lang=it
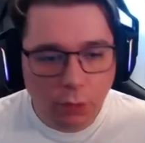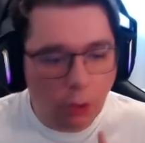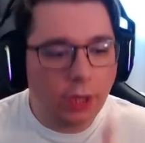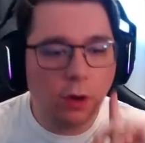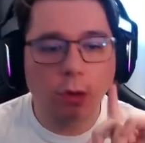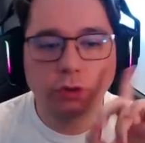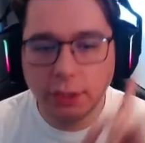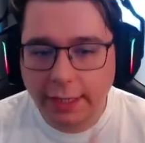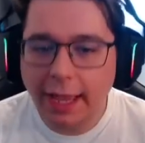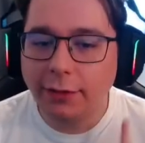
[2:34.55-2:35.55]
Ok, no, ho
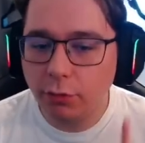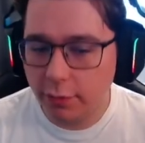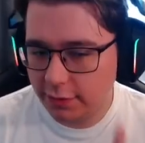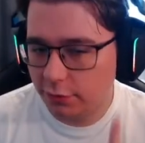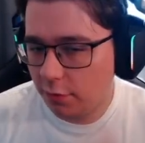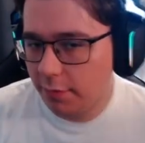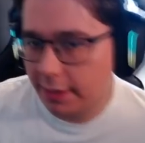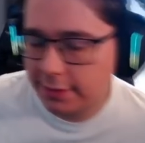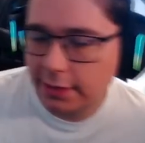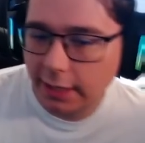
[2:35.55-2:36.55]
cercato, questa dovrebbe
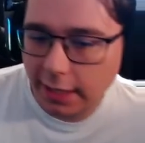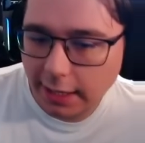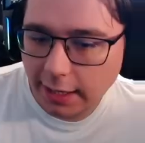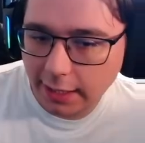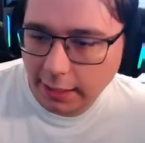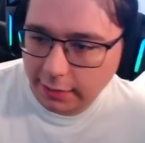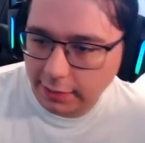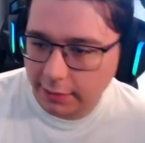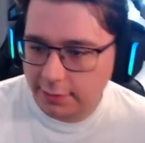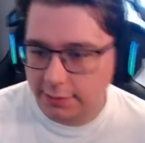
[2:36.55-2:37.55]
essere eh,
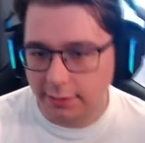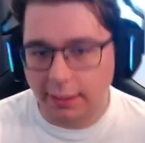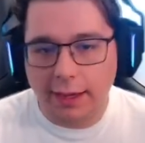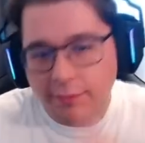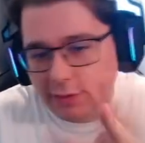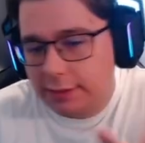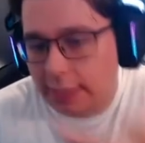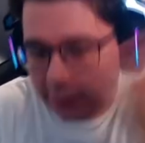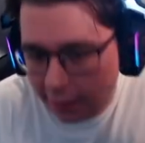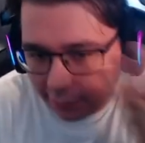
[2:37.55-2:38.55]
Clarisse. Ok, in effetti c'è
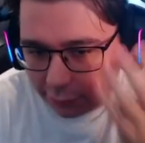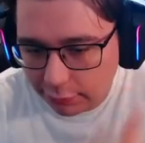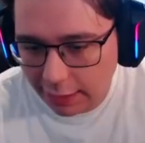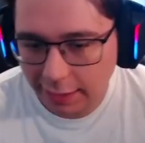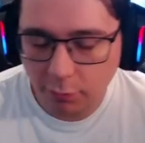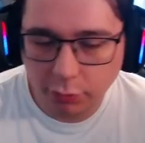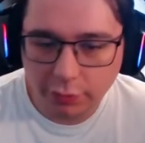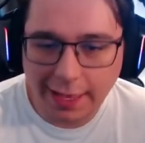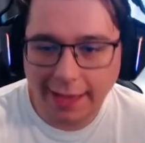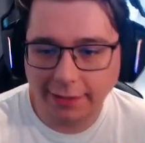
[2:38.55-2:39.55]
anche l'armatura un po'
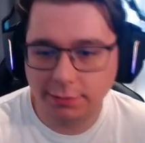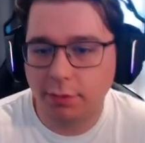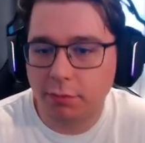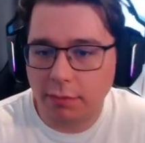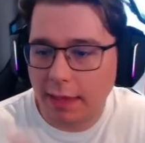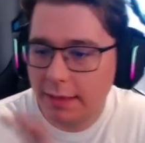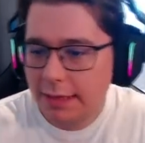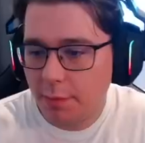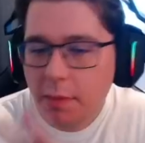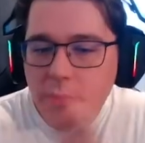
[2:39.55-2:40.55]
di Ares, però beh,
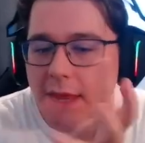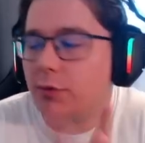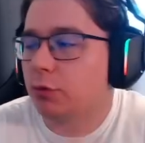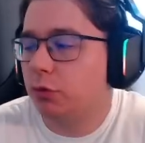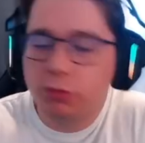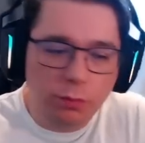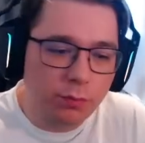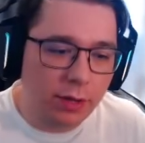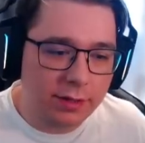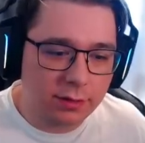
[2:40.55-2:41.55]
mi era venuto il
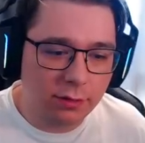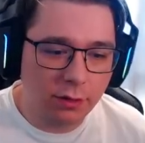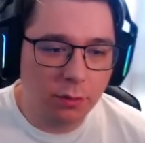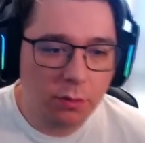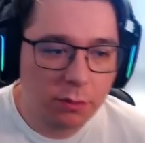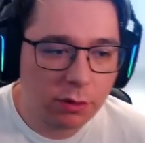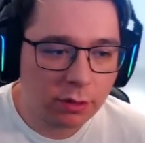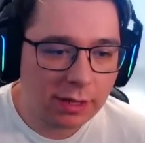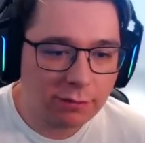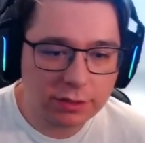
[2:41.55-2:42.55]
dubbio adesso, non, non mi
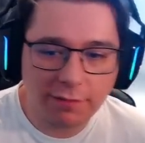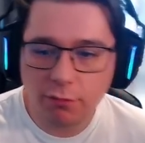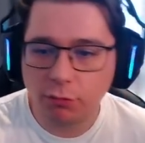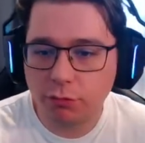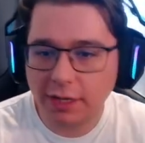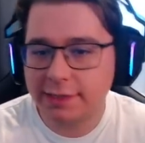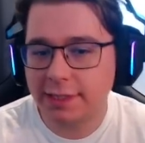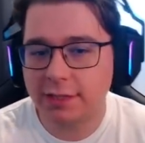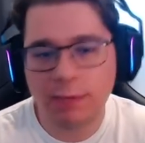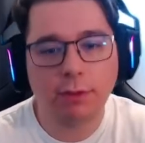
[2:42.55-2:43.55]
ricordavo se avevano tutti la
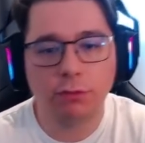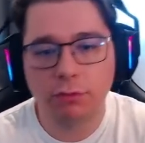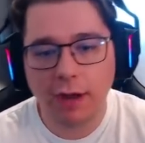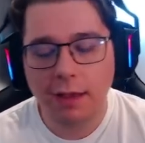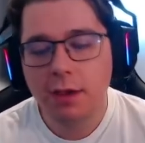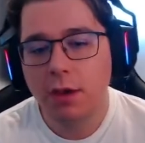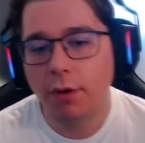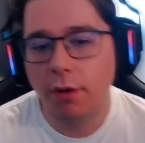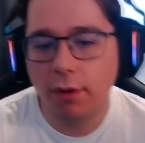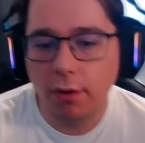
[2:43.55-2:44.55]
stessa armatura
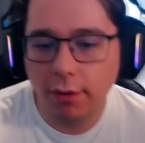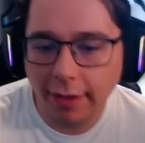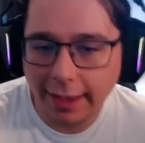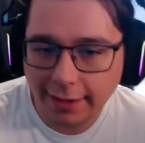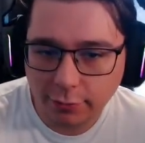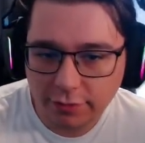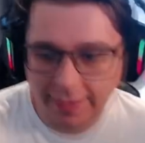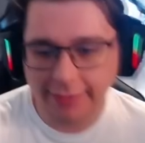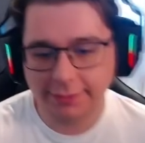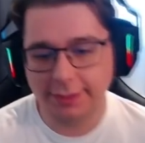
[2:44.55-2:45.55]
o, o, erano
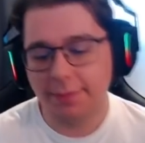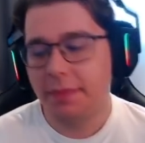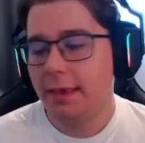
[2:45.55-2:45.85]
diverse.